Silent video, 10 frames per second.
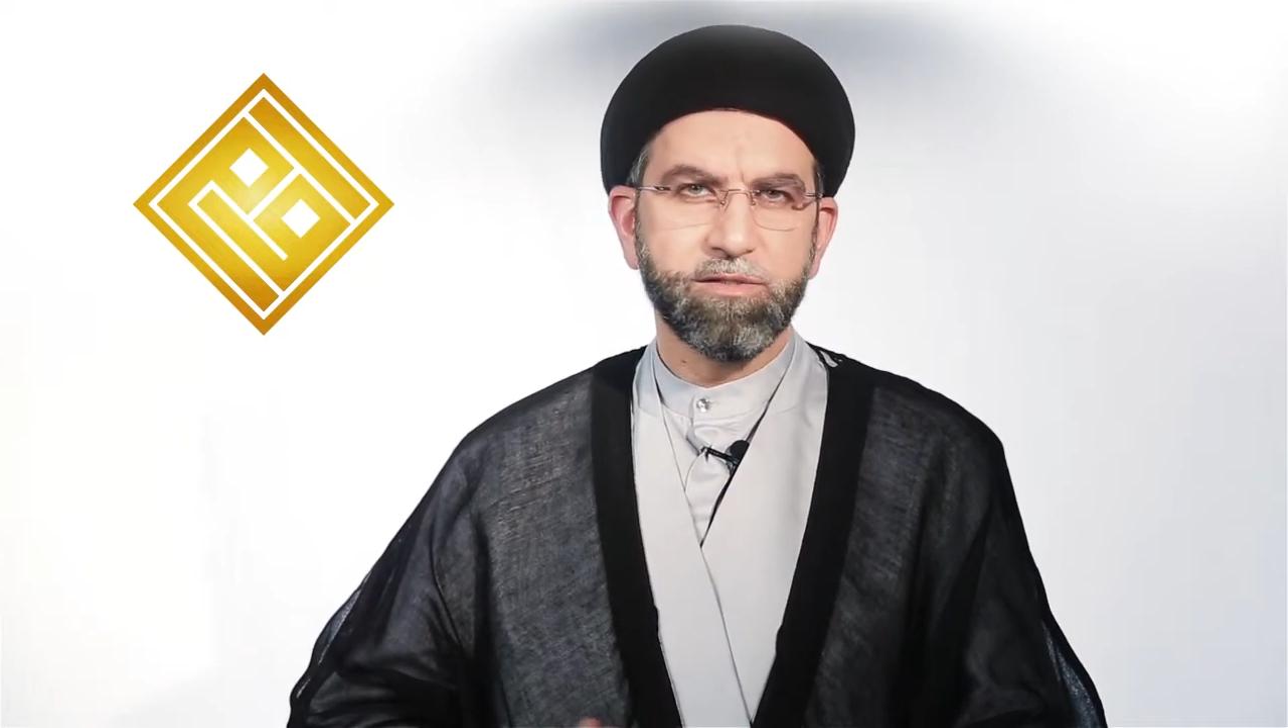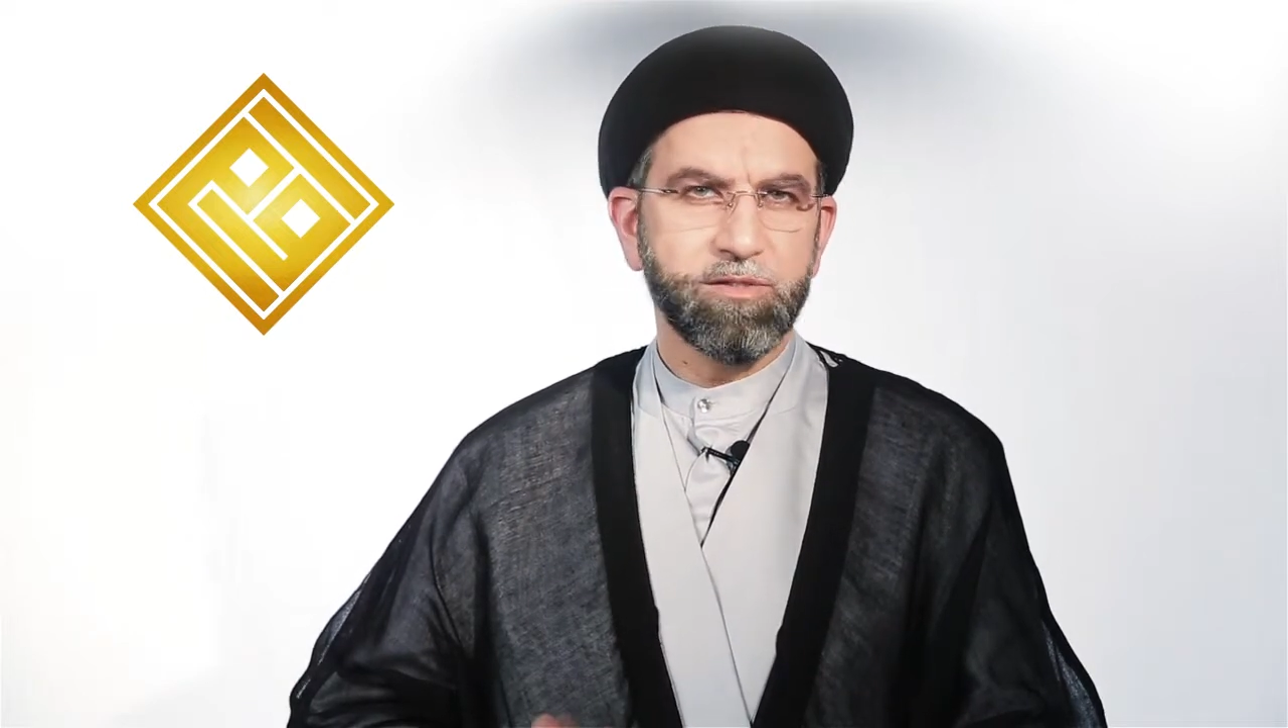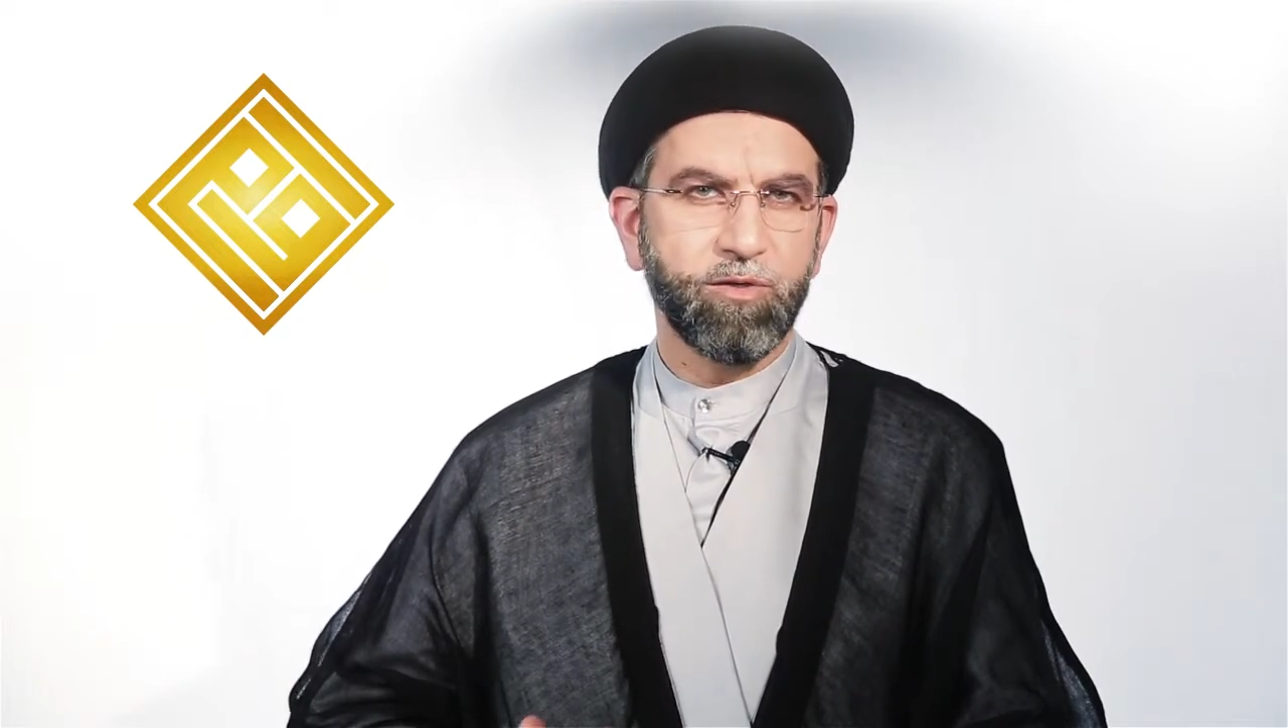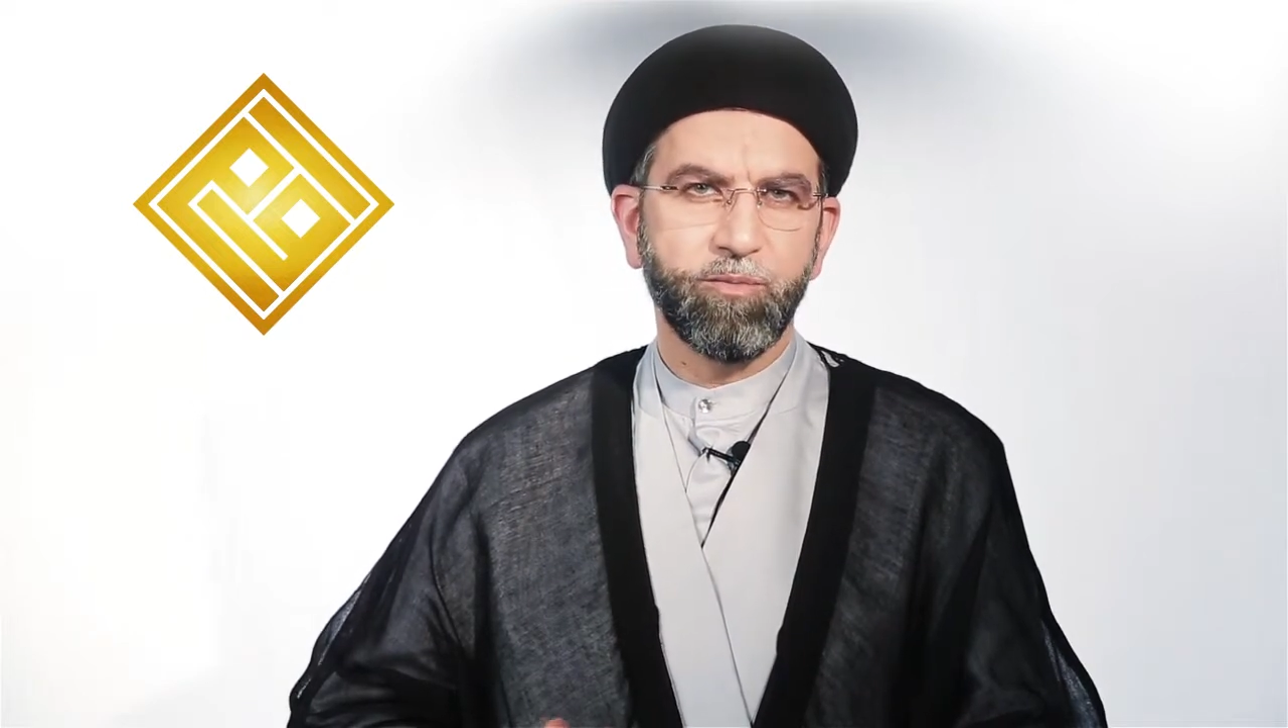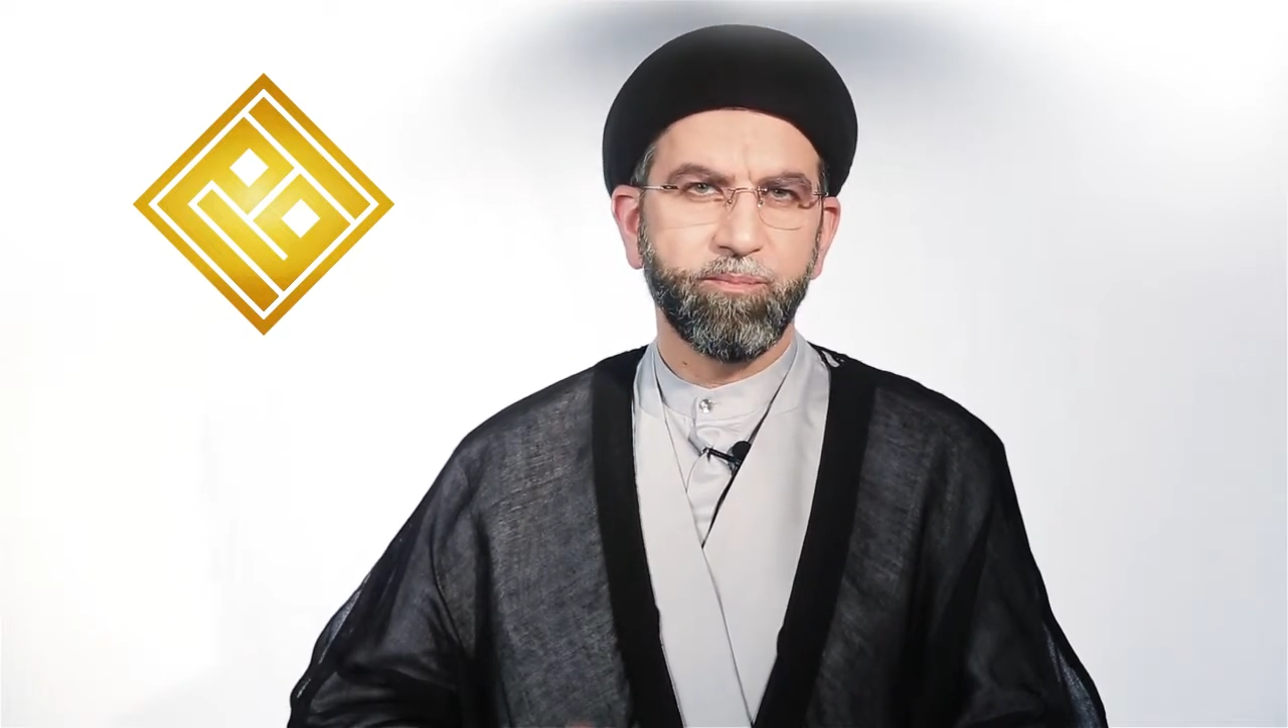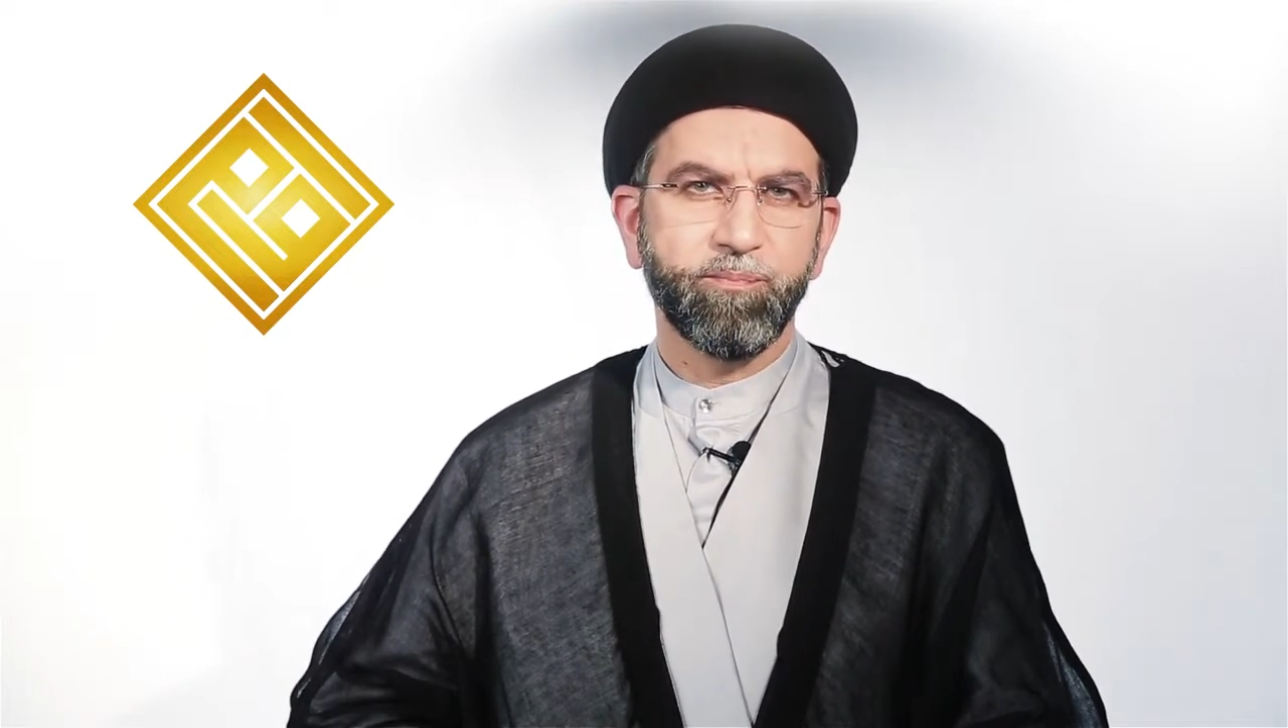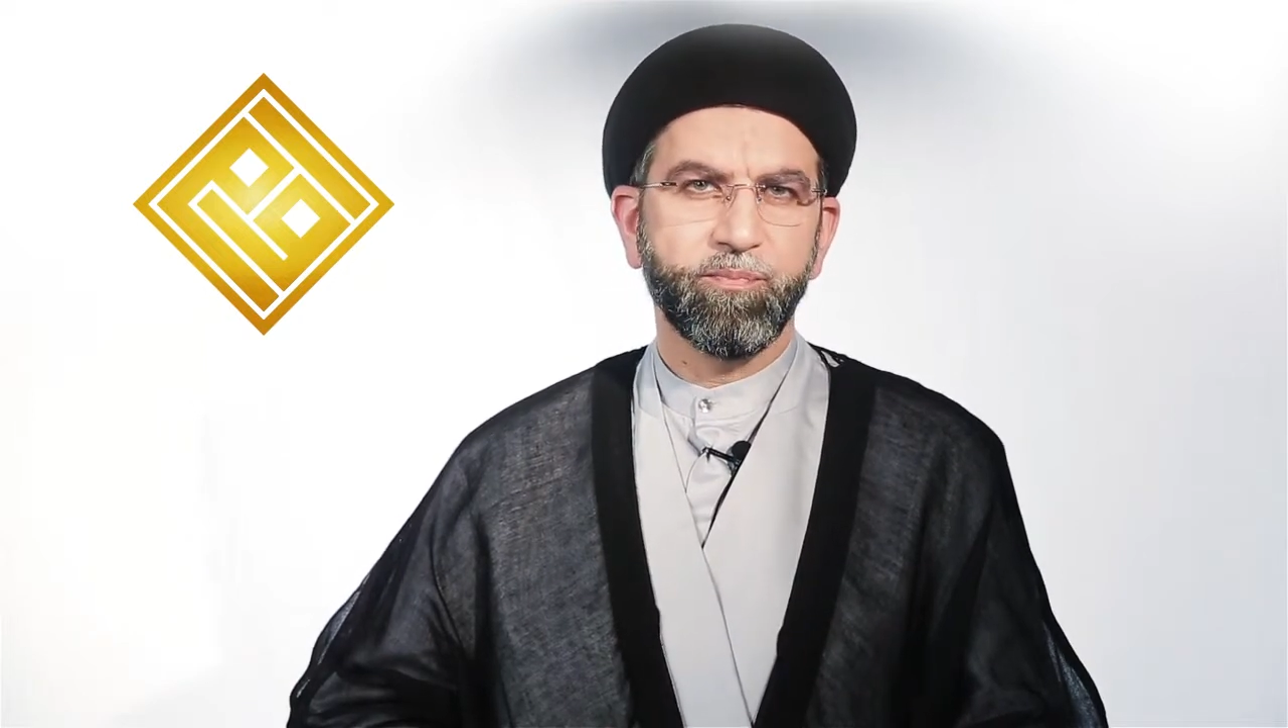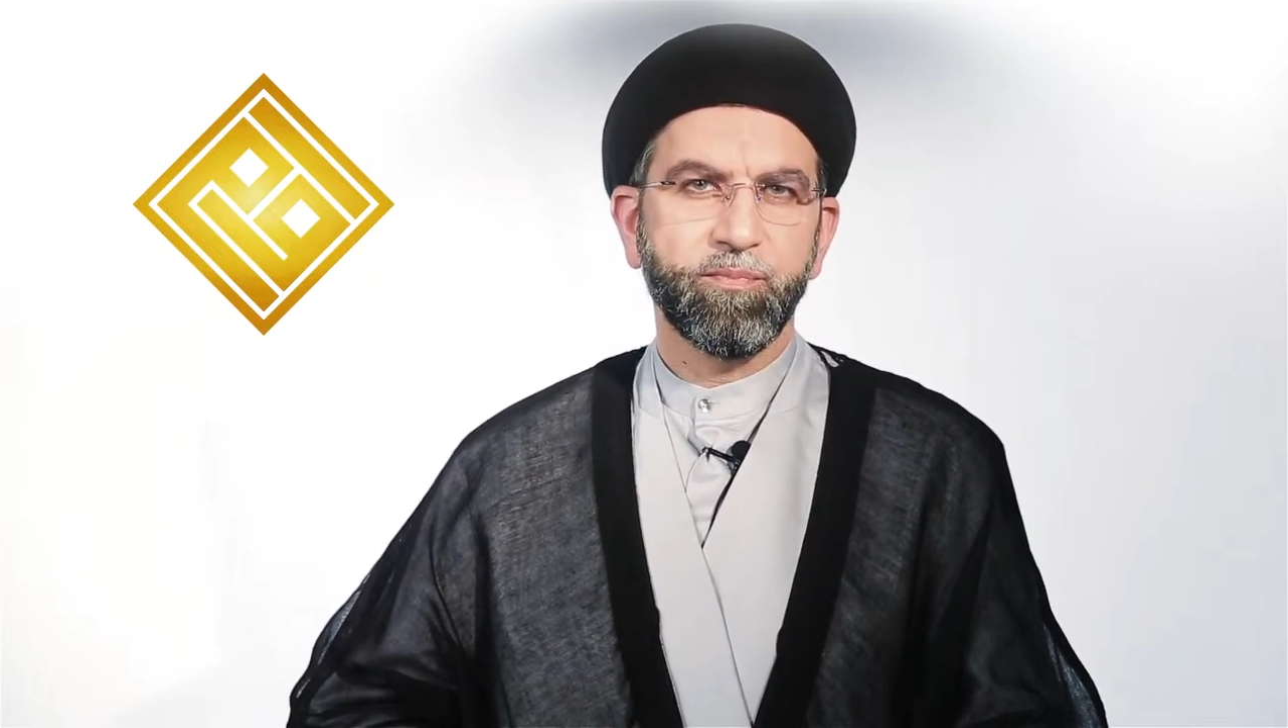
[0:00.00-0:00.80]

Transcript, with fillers: الصوم